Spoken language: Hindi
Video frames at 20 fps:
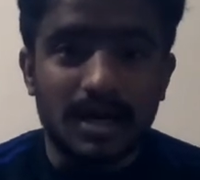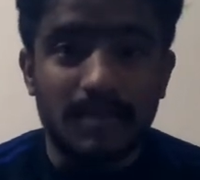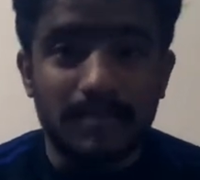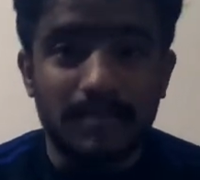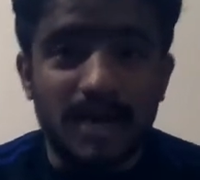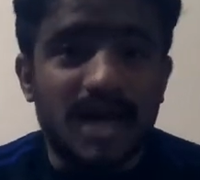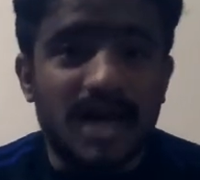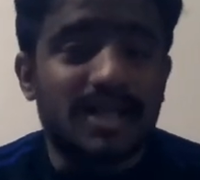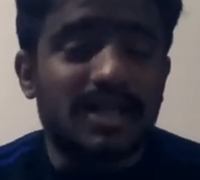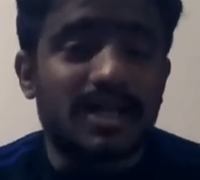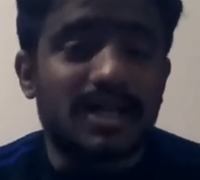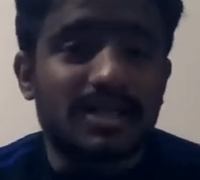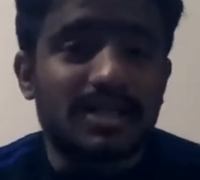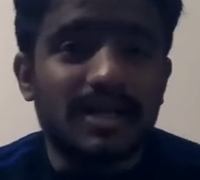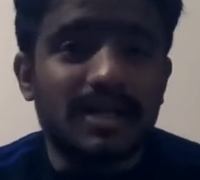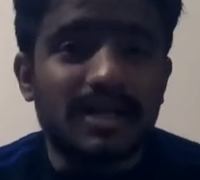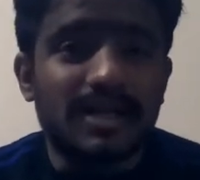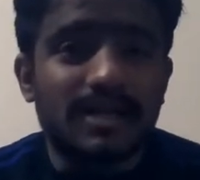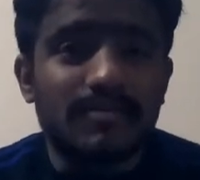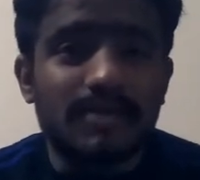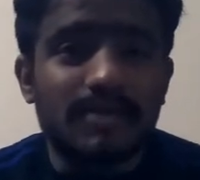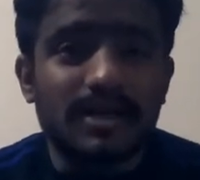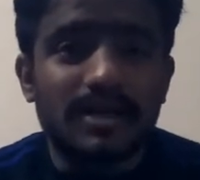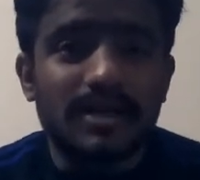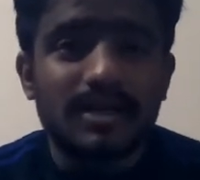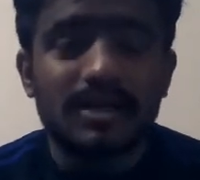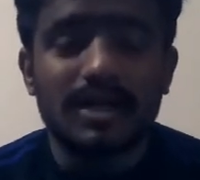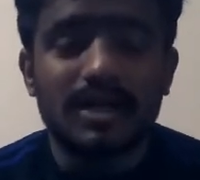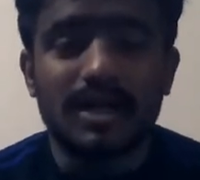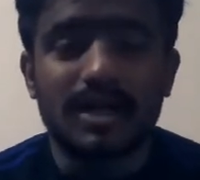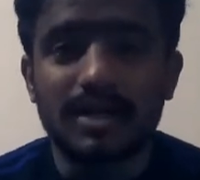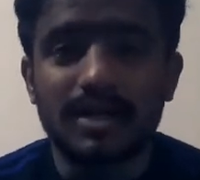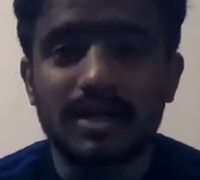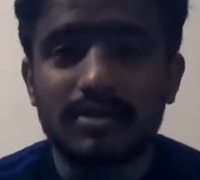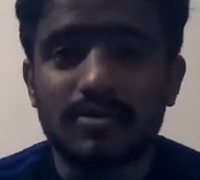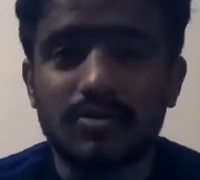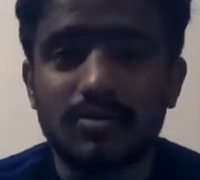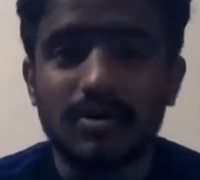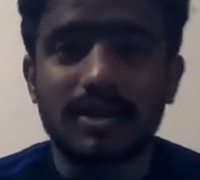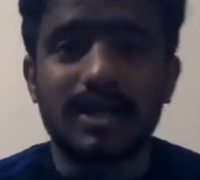अब बात आती है कि भाई अगर
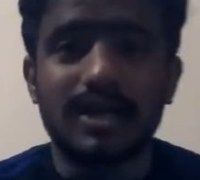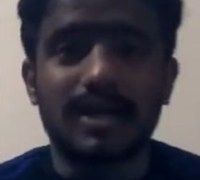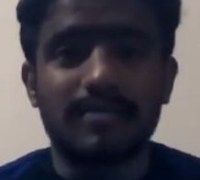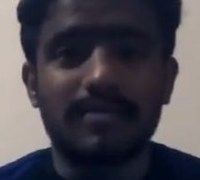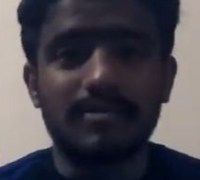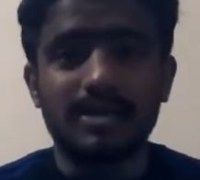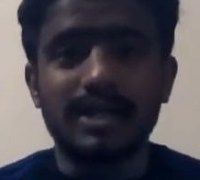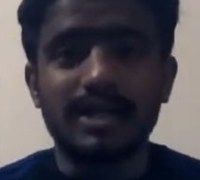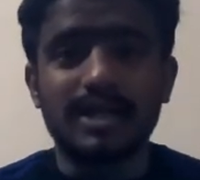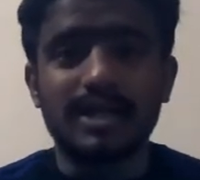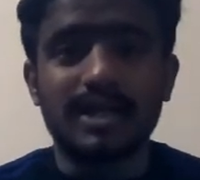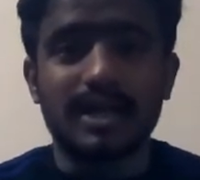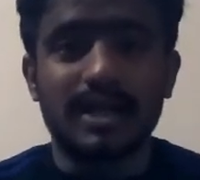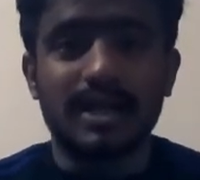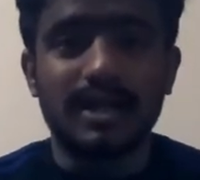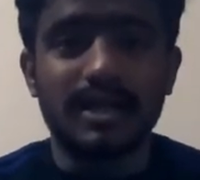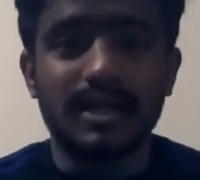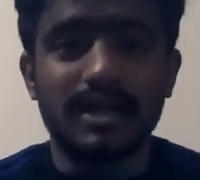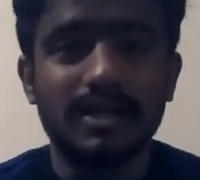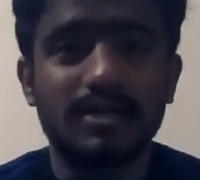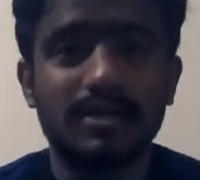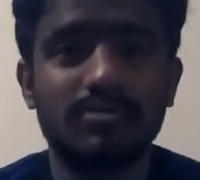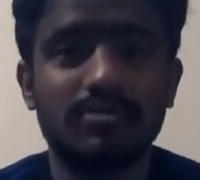2000 भी क्लिक आए हैं